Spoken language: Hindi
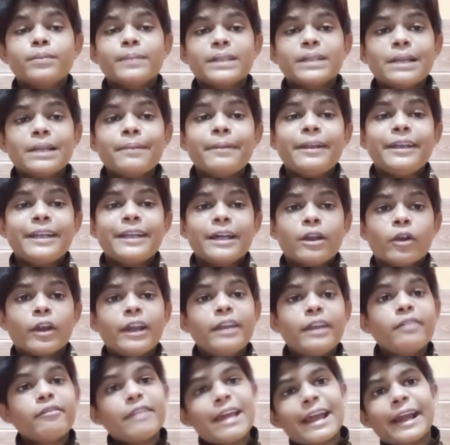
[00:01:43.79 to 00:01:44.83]
मतलब
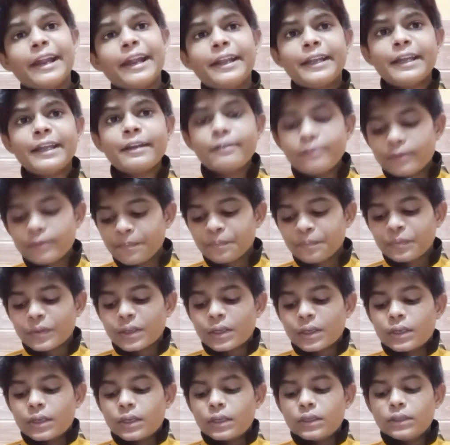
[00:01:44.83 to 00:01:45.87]
इंटेरोगेटिव
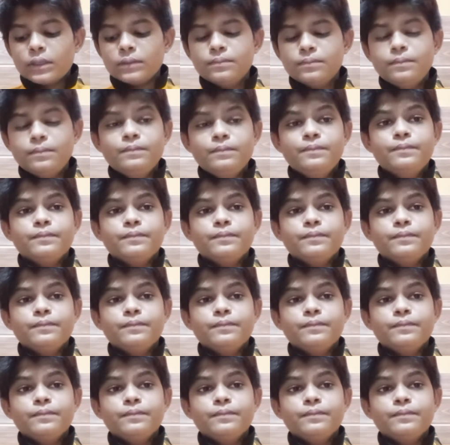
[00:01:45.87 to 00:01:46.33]
नेगेटिव